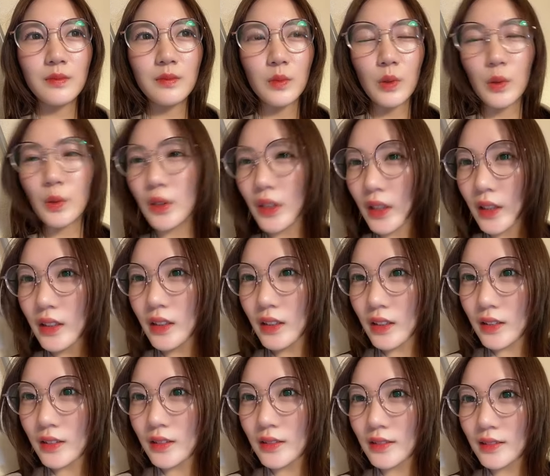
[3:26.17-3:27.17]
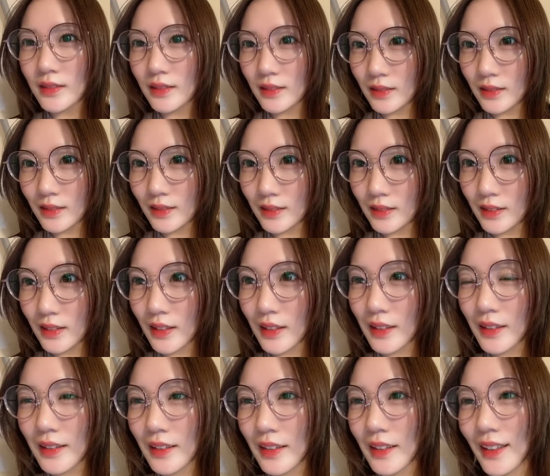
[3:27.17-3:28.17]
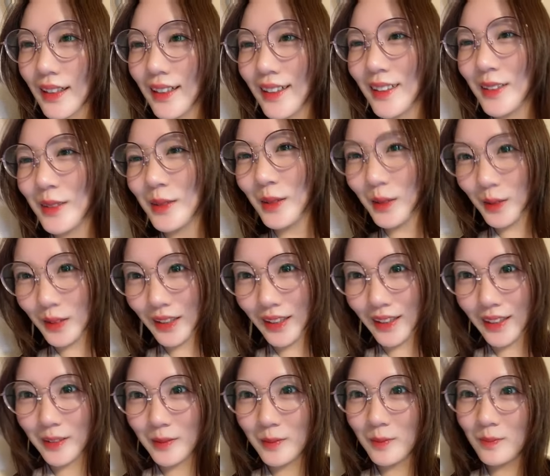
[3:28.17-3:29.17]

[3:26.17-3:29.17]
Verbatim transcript: オンラインがあるので